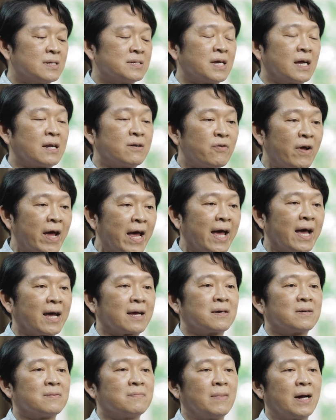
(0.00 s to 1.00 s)
ชั้นแรก
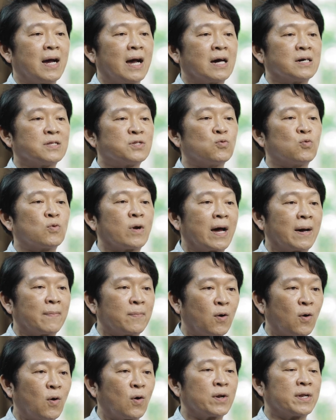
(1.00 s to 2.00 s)
มหาสุรา
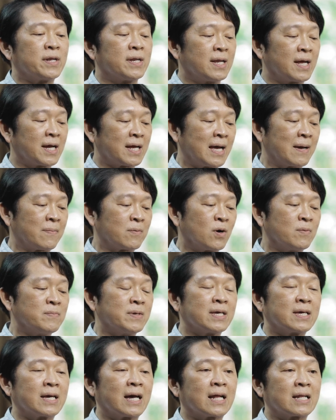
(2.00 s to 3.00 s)
ภรณ์นะครับก็
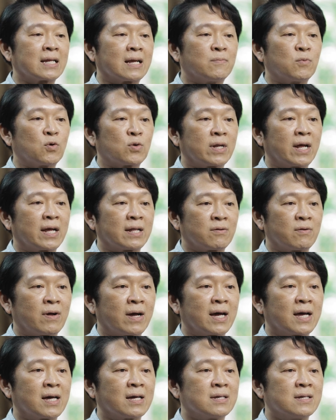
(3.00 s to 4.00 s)
มีการกำหนดอั
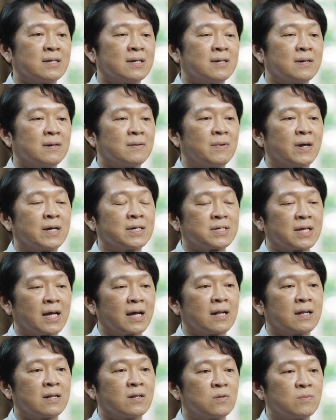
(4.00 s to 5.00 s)
ราพระราช
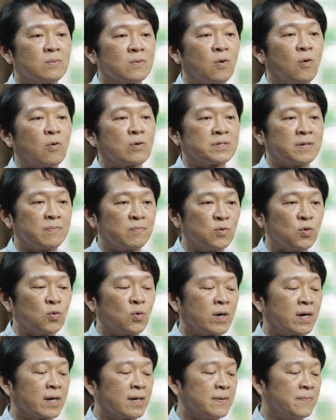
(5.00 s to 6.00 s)
ทานหกสิบด
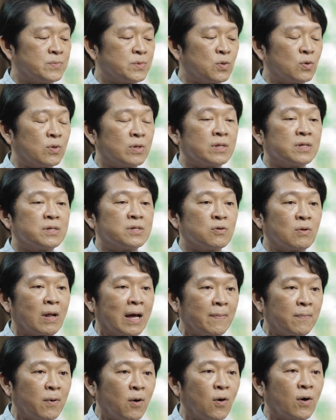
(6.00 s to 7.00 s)
วงจุลสุ
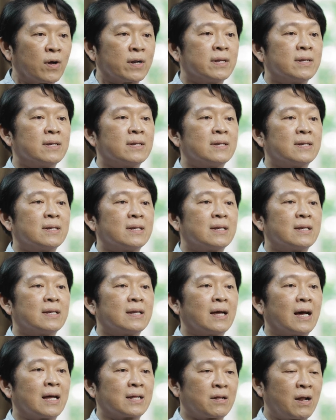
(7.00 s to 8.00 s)
ราภรณ์
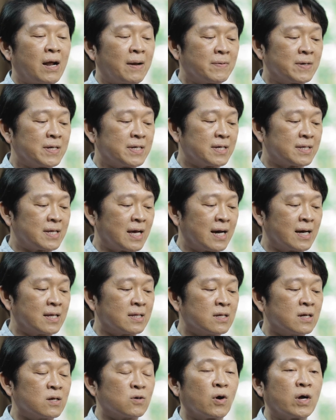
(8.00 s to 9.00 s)
อัตราพระราชทาน
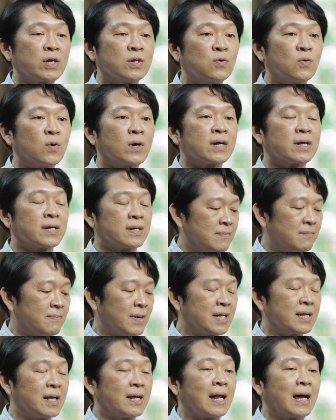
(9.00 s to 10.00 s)
หนึ่งร้อยดวง
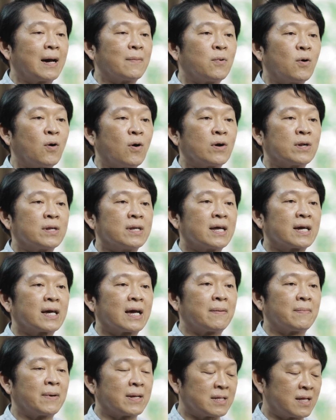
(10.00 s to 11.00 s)
มัณฑนาภรณ์นะ
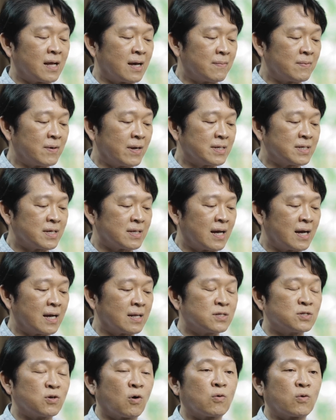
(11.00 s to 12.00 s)
ครับอัตราพระราชทา
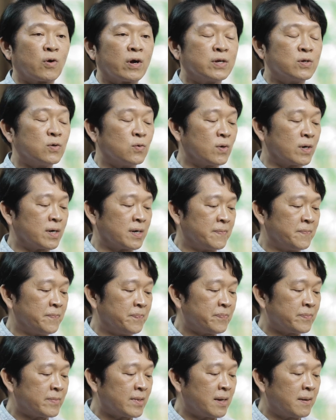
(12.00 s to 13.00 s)
นสองร้อยดวง
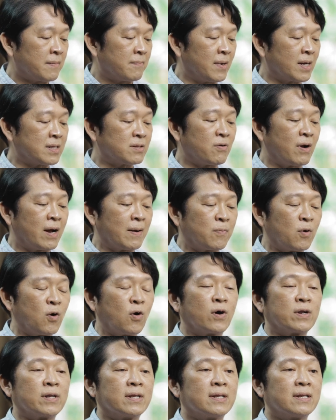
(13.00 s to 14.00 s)
ภัทราภ
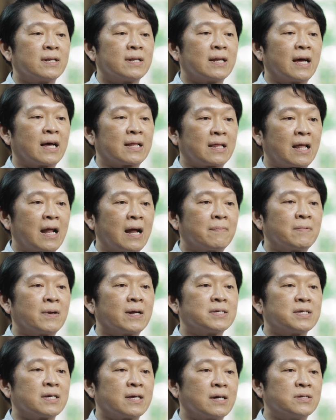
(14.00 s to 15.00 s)
รณ์อัตราพ
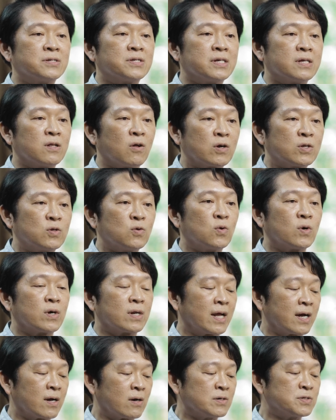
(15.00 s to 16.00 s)
ระราชทานสี่ร้อยดวง
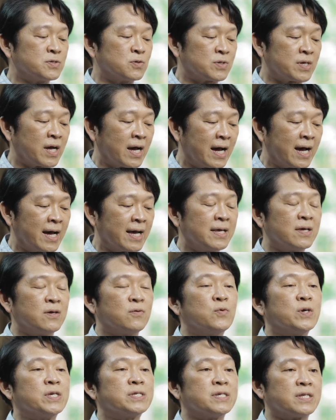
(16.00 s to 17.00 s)
และก็สุดท้าย
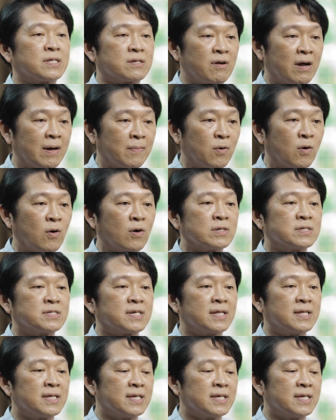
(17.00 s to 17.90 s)
วิจิตราภรณ์ชั้น